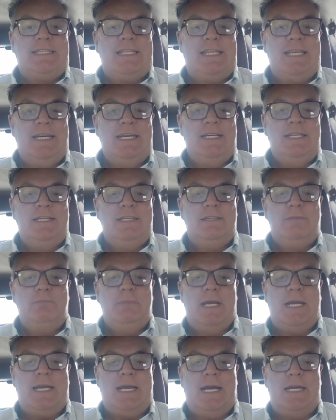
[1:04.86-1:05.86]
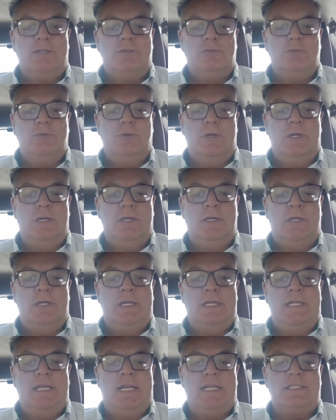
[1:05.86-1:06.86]
TAM, mercado eh,
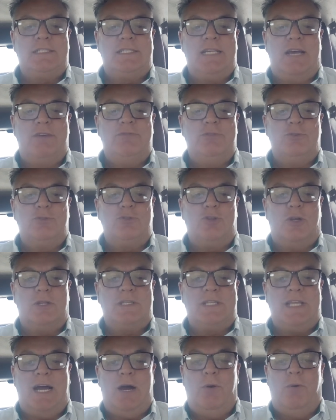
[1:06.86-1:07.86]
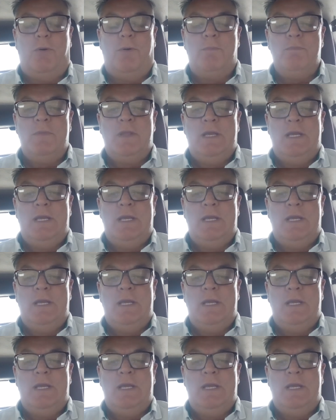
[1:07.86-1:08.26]
endereçável total,